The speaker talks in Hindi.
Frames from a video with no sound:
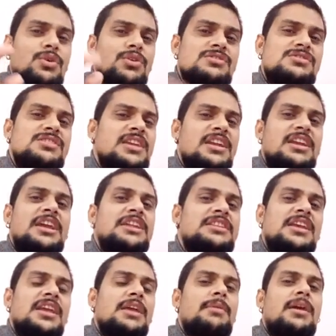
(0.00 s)
औषधि
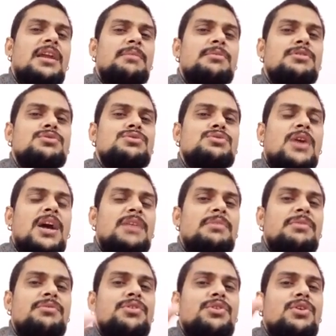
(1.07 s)
खेती के बारे में दोस्तों आज
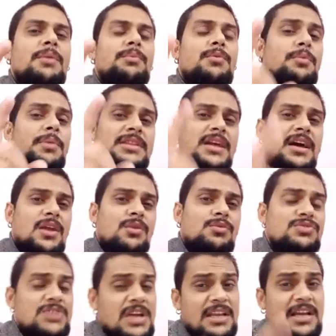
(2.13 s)
मैं वीडियो आपको बता रहा
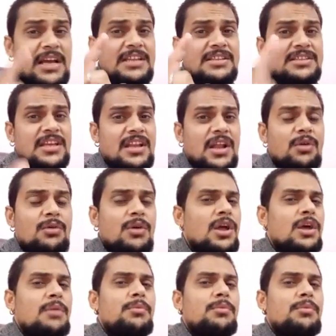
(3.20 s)
हूँ जानकारी दे रहा हूँ